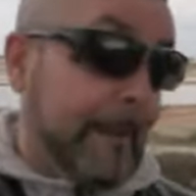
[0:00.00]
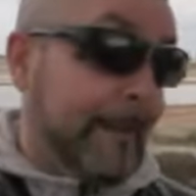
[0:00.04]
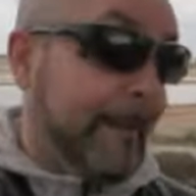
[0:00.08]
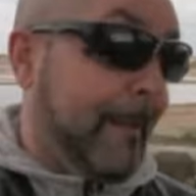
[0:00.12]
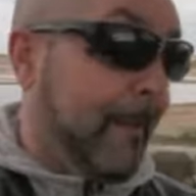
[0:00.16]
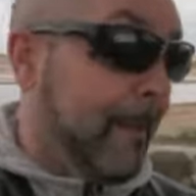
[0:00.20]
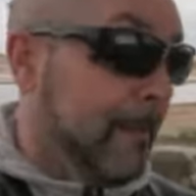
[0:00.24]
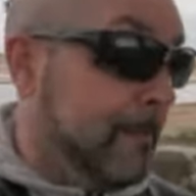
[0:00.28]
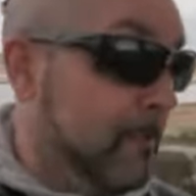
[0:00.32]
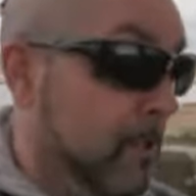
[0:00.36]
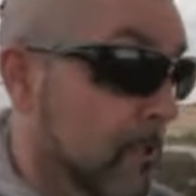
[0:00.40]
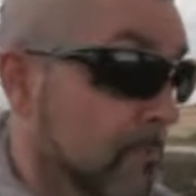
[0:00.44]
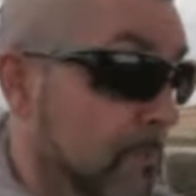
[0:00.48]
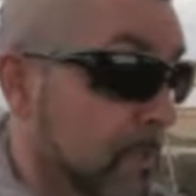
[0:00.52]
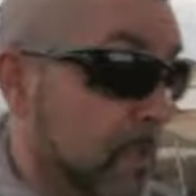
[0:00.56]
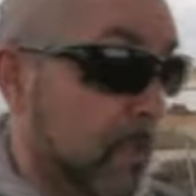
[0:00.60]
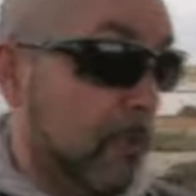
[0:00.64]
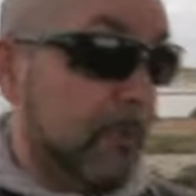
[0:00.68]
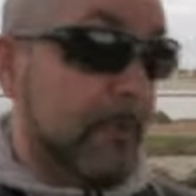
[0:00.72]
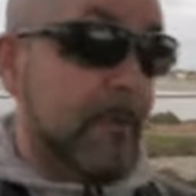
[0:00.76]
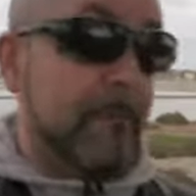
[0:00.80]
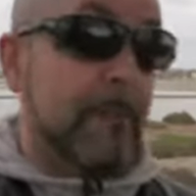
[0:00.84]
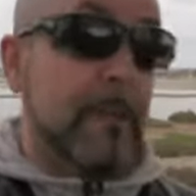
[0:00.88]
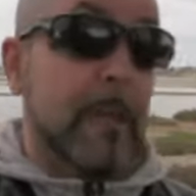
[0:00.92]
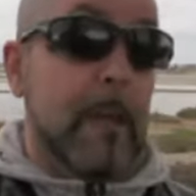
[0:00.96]
E ragazzo
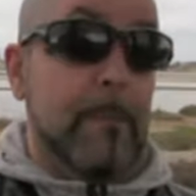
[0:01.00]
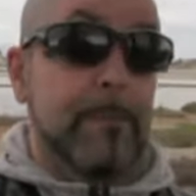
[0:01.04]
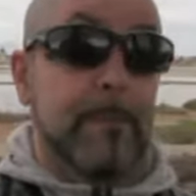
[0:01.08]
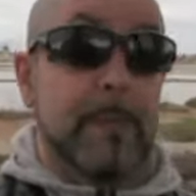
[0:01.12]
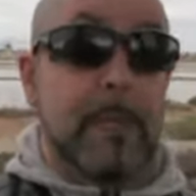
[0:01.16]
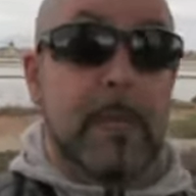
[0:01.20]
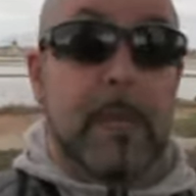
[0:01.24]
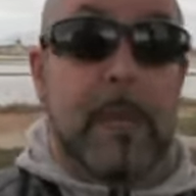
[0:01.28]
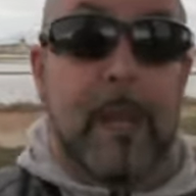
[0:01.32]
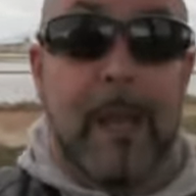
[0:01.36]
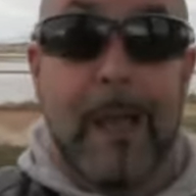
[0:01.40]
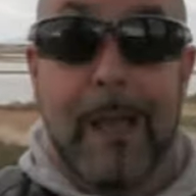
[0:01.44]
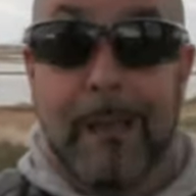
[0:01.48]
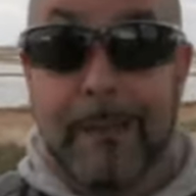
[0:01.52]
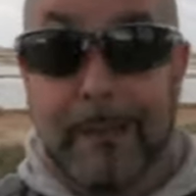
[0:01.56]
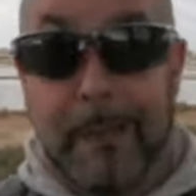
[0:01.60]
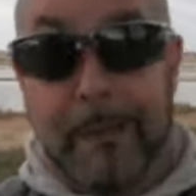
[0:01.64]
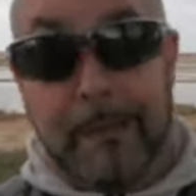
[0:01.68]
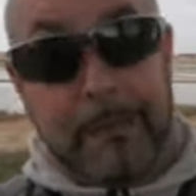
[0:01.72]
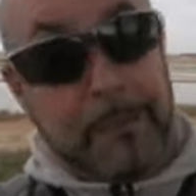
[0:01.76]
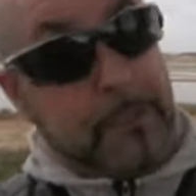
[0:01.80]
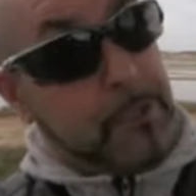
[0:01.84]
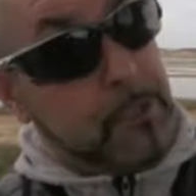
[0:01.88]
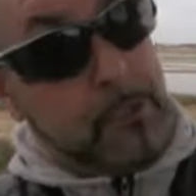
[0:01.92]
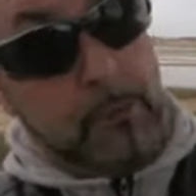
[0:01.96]
mio, devi capire
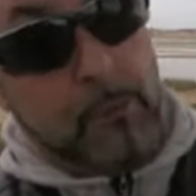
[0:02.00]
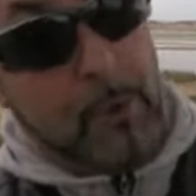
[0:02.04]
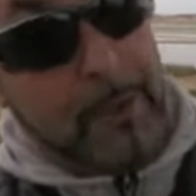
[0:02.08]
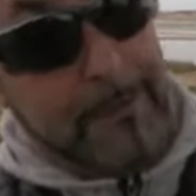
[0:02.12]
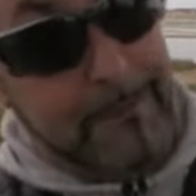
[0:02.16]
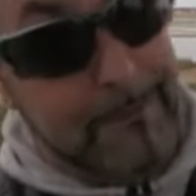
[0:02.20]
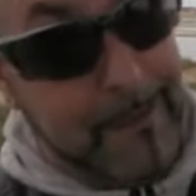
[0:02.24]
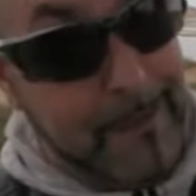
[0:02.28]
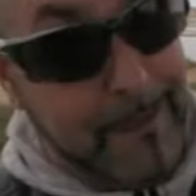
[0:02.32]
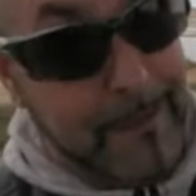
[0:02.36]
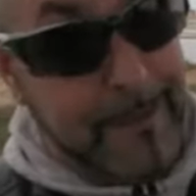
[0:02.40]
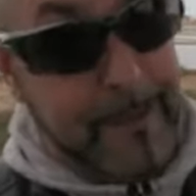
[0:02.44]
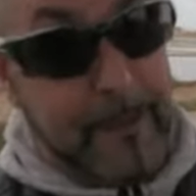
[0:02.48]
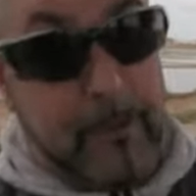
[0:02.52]
anche che 50